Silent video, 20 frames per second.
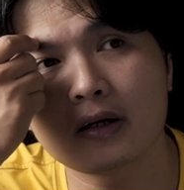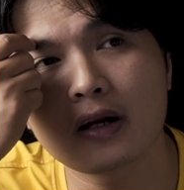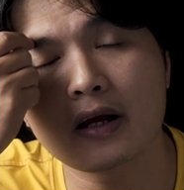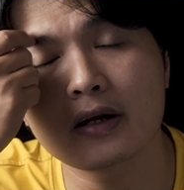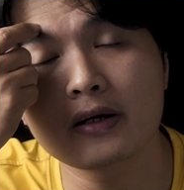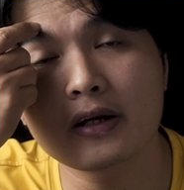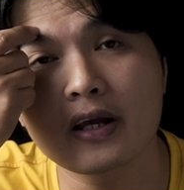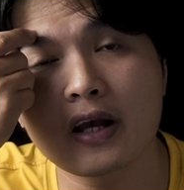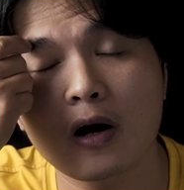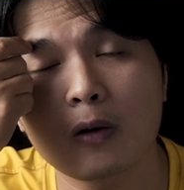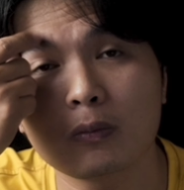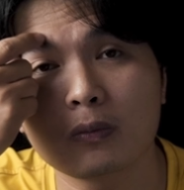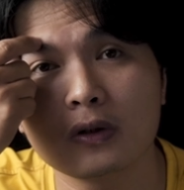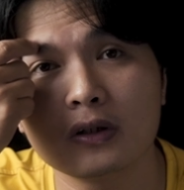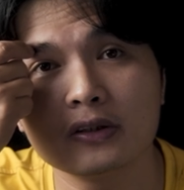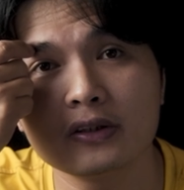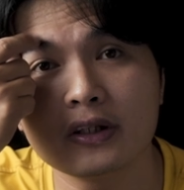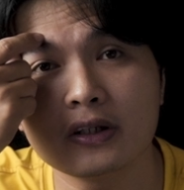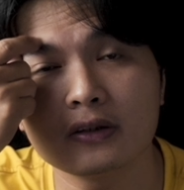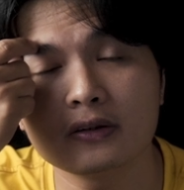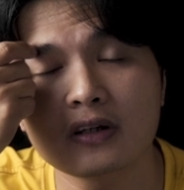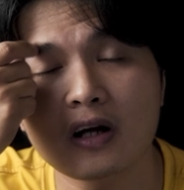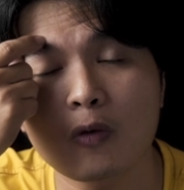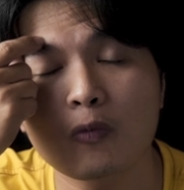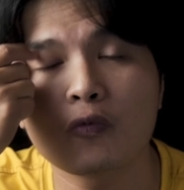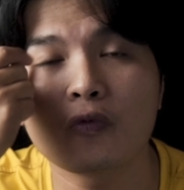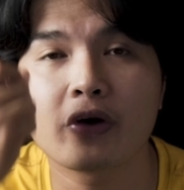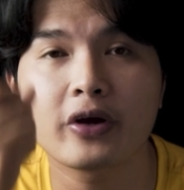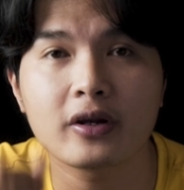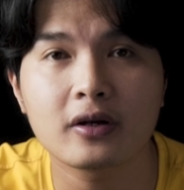nên đi học ở những
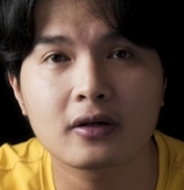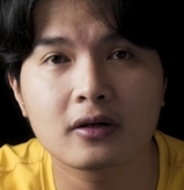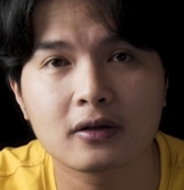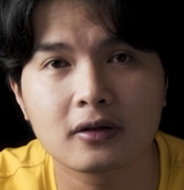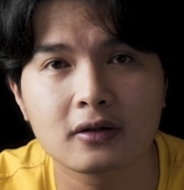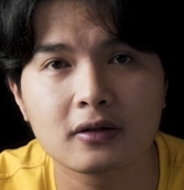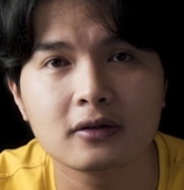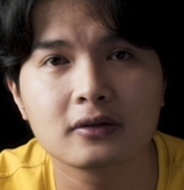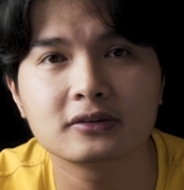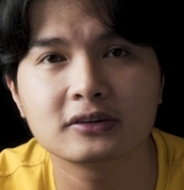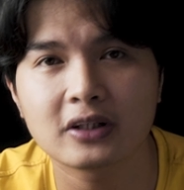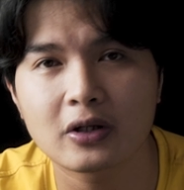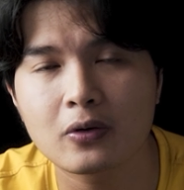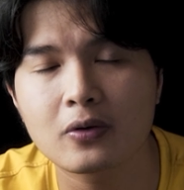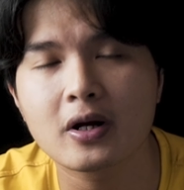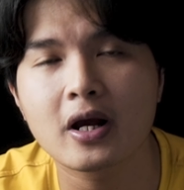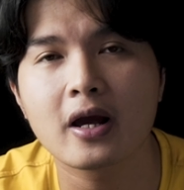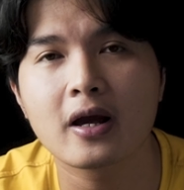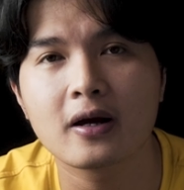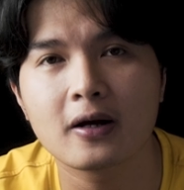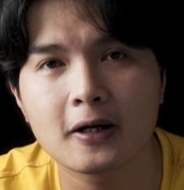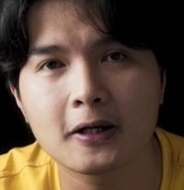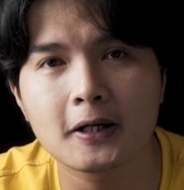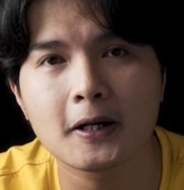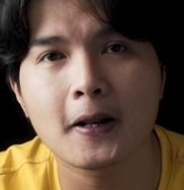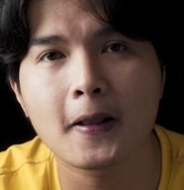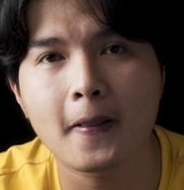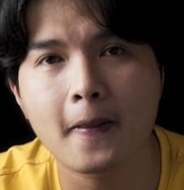học viện sẽ ok hơn